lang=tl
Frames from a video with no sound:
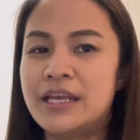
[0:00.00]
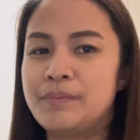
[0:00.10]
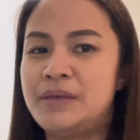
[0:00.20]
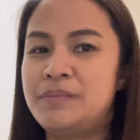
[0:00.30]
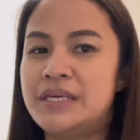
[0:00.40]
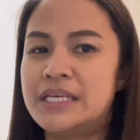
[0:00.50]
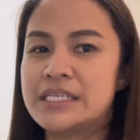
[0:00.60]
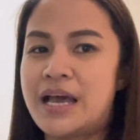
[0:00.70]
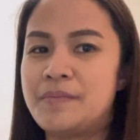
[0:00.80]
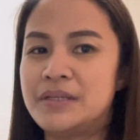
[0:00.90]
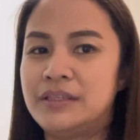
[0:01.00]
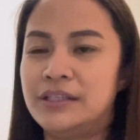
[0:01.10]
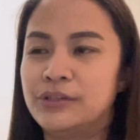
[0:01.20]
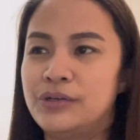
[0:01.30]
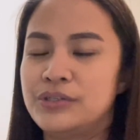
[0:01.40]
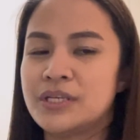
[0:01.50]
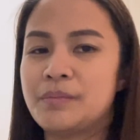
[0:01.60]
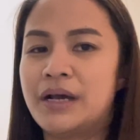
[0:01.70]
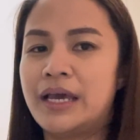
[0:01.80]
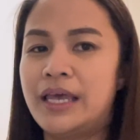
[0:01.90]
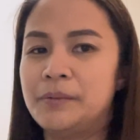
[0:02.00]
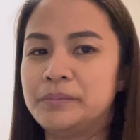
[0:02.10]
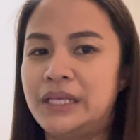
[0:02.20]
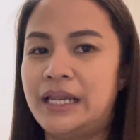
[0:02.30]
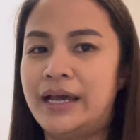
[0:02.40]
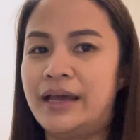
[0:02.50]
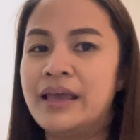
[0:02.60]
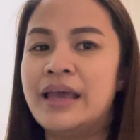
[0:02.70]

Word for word: nagbibigay sa amin dito, sa mga help nila.